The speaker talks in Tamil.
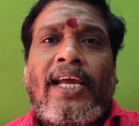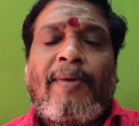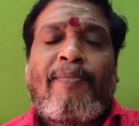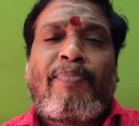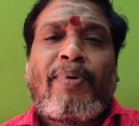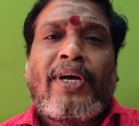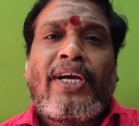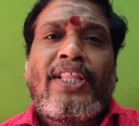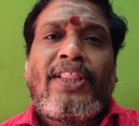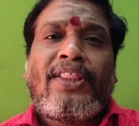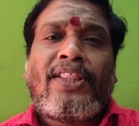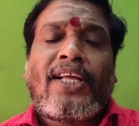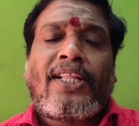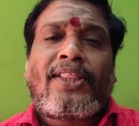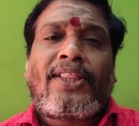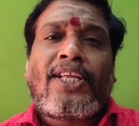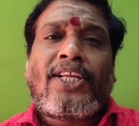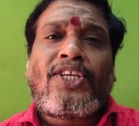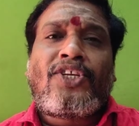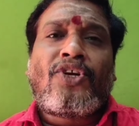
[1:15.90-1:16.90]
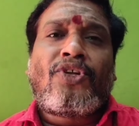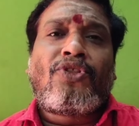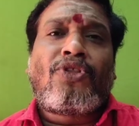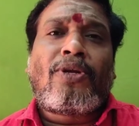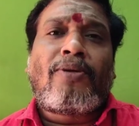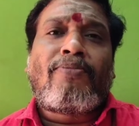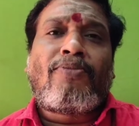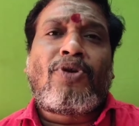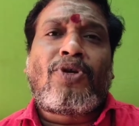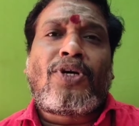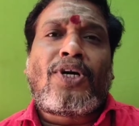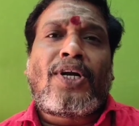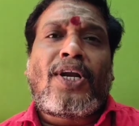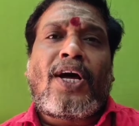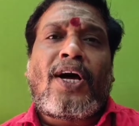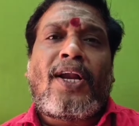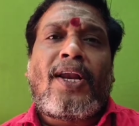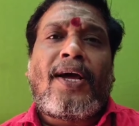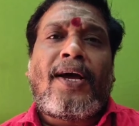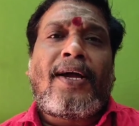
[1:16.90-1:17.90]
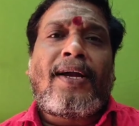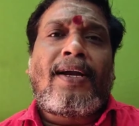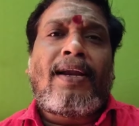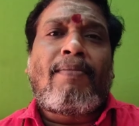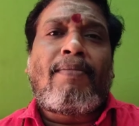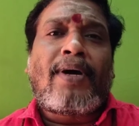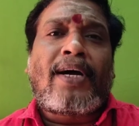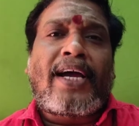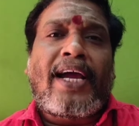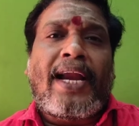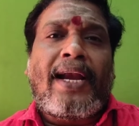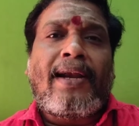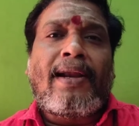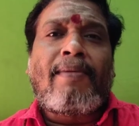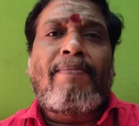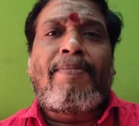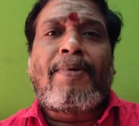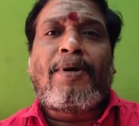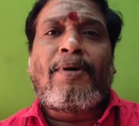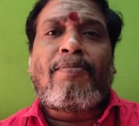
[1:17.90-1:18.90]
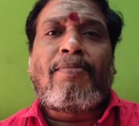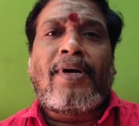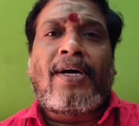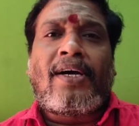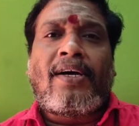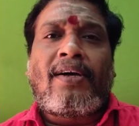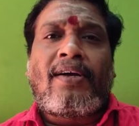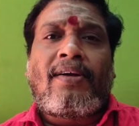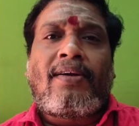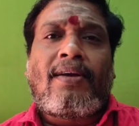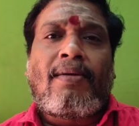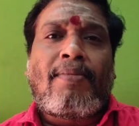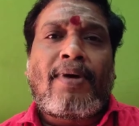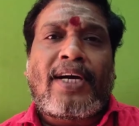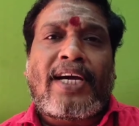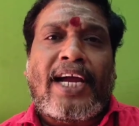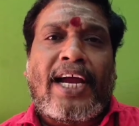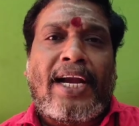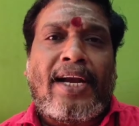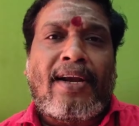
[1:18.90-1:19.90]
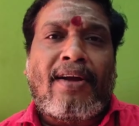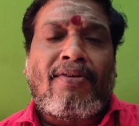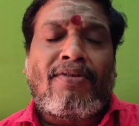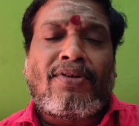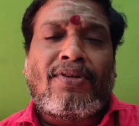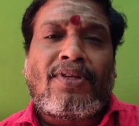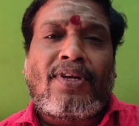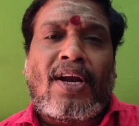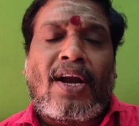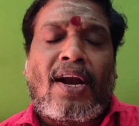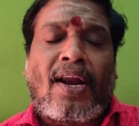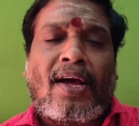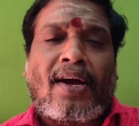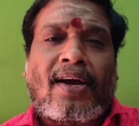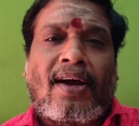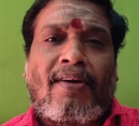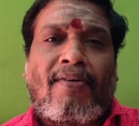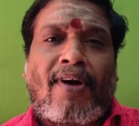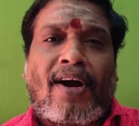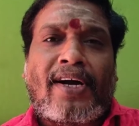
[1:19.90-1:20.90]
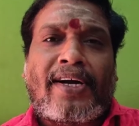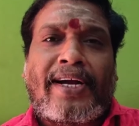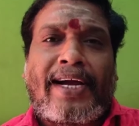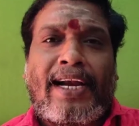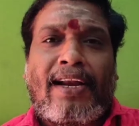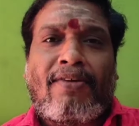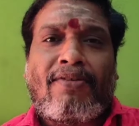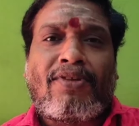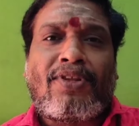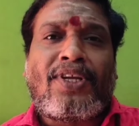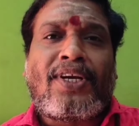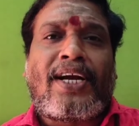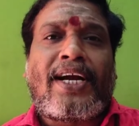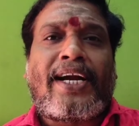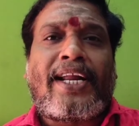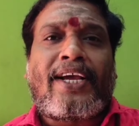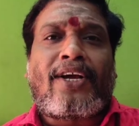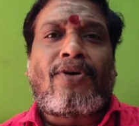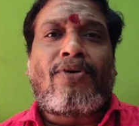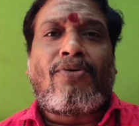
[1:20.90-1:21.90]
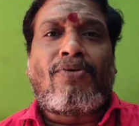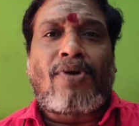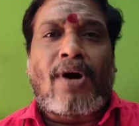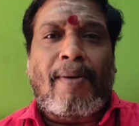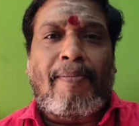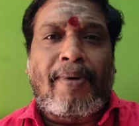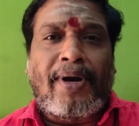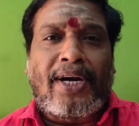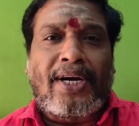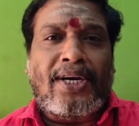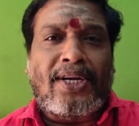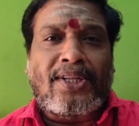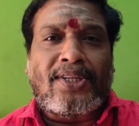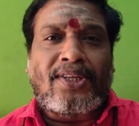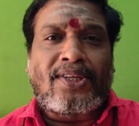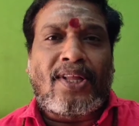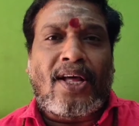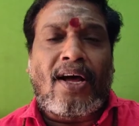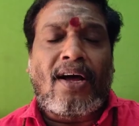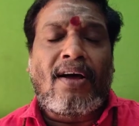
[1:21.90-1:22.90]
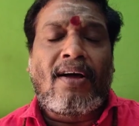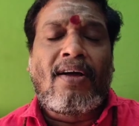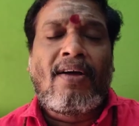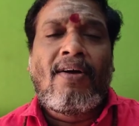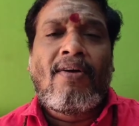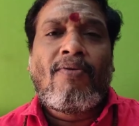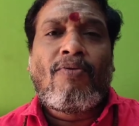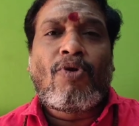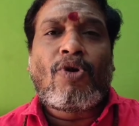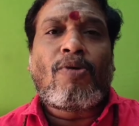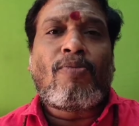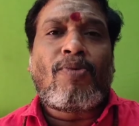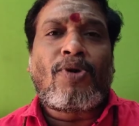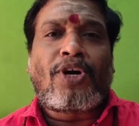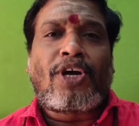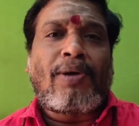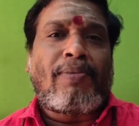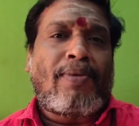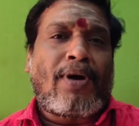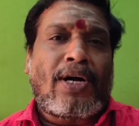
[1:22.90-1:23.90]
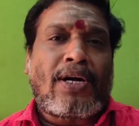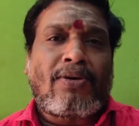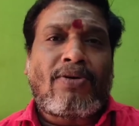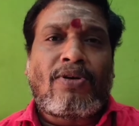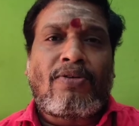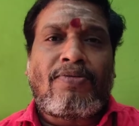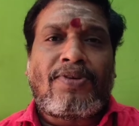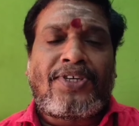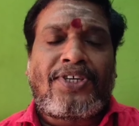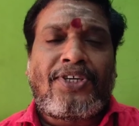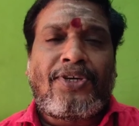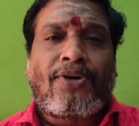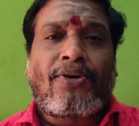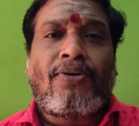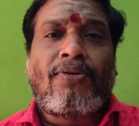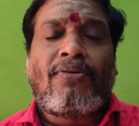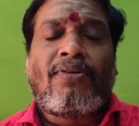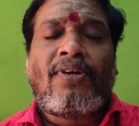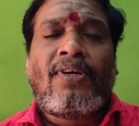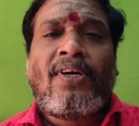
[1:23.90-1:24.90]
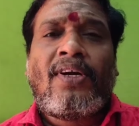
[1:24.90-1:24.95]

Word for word: இப்போ இந்த திருச்செந்தூர் முருகனால் நமக்கு என்ன பெருமை நமக்கு என்ன வந்துட்டனாக்கா வாழ்க்கையில் வந்து கிடைக்கும் அப்படின்றது தான் ஒரு முக்கியமான ஒரு விஷயம்